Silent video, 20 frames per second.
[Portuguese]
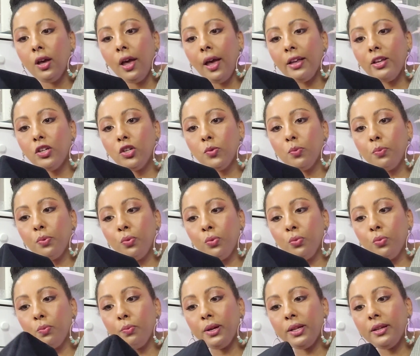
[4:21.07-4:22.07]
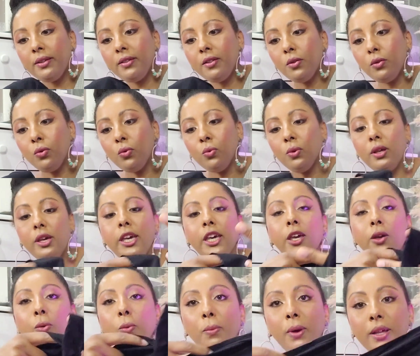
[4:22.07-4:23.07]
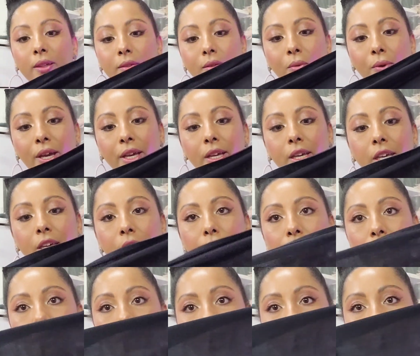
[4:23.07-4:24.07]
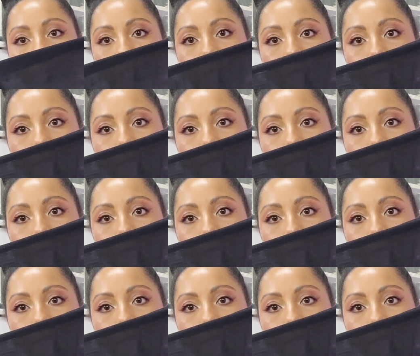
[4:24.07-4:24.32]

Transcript: É tipo um parecido com linho, mas não é linho, tá?